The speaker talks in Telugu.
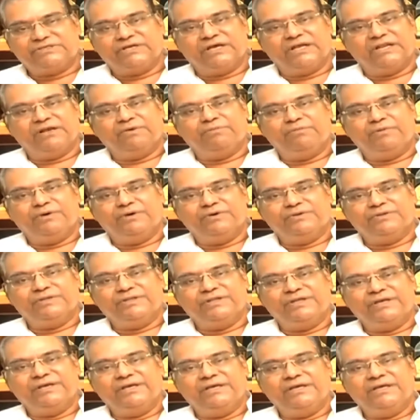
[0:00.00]
చాలా
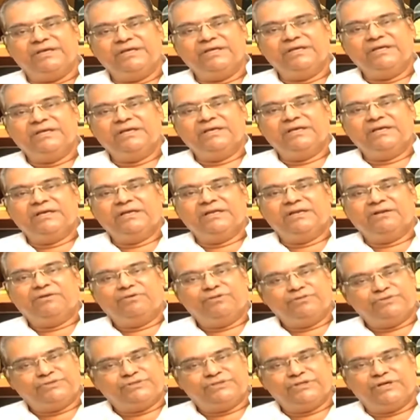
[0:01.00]
బాగుంది
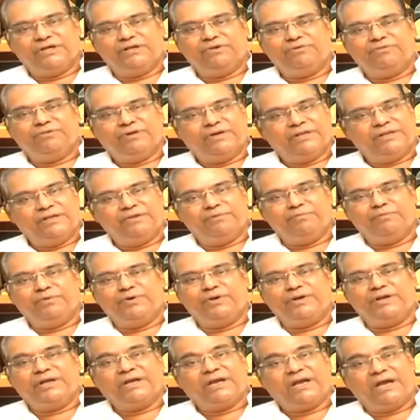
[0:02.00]
నృత్యాలు అన్నీ
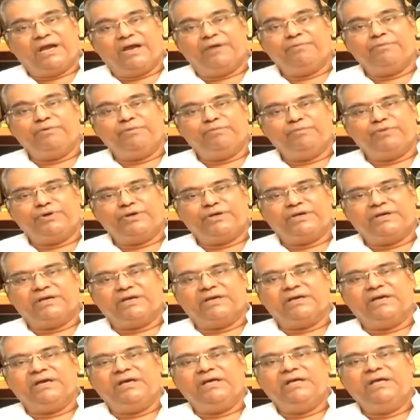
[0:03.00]
బాగున్నాయి కామెడీ
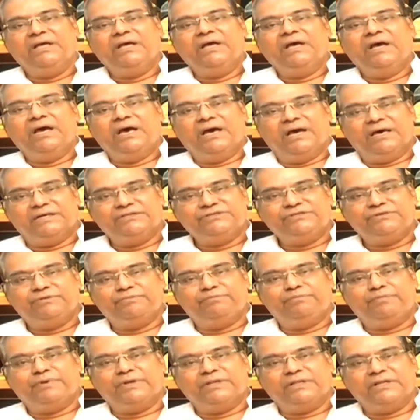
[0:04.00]
ముఖ్యంగా
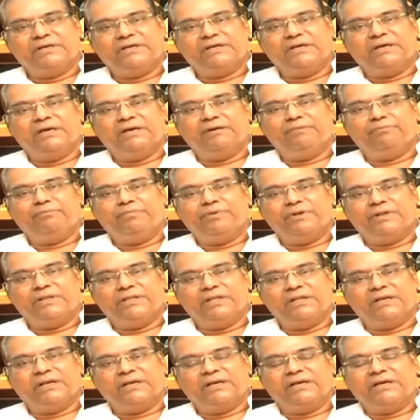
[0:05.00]
హాస్యప్రదంగా
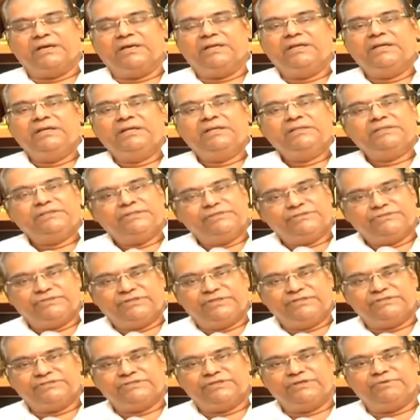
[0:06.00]
ప్రధానంగా
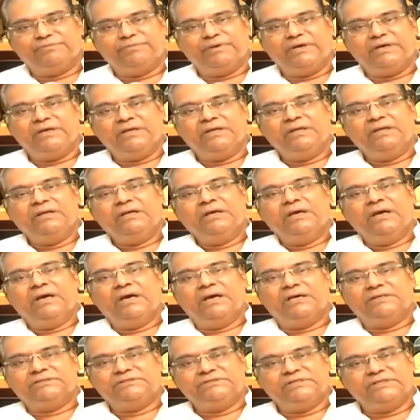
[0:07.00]
తీసిన సినిమా
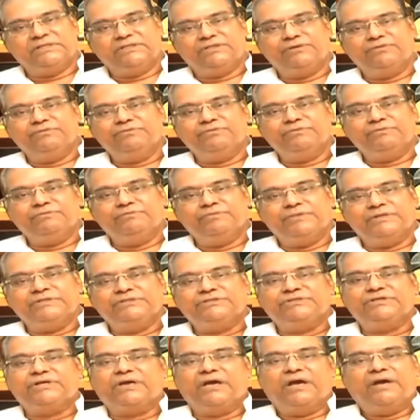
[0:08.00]
అత్యంతం
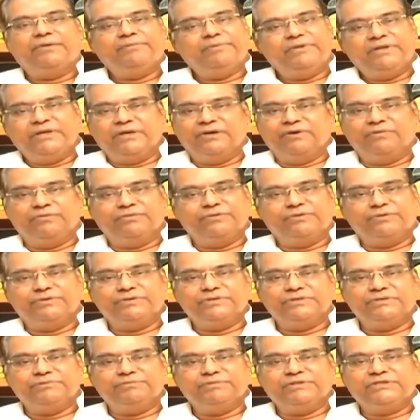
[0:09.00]
మంచి కామెడీగా
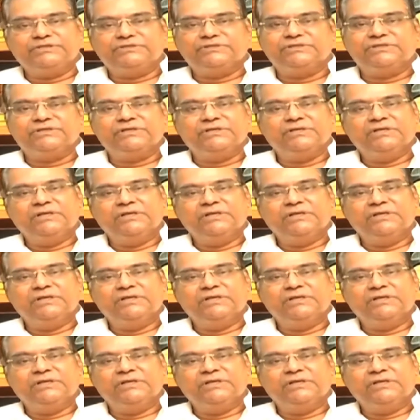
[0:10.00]
ఉంటుంది మంచి